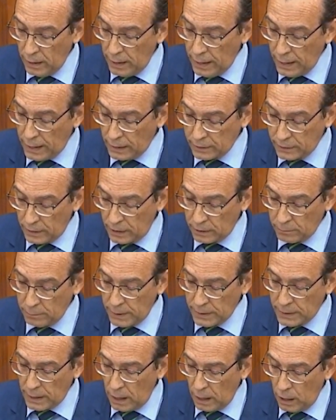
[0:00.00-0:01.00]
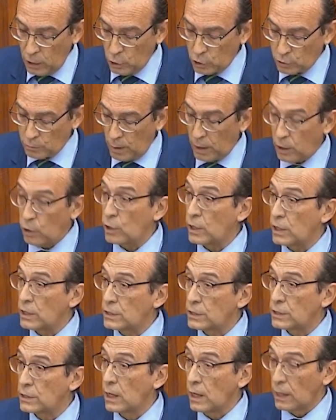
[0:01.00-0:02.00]
y que transmita los
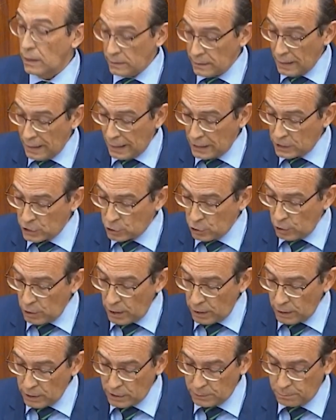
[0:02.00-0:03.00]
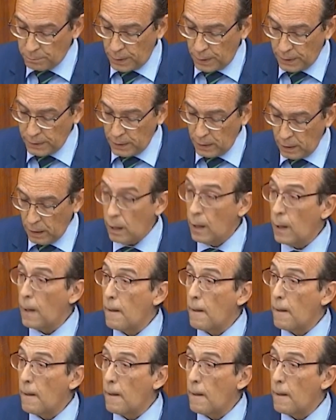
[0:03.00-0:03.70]
valores de la historia de España,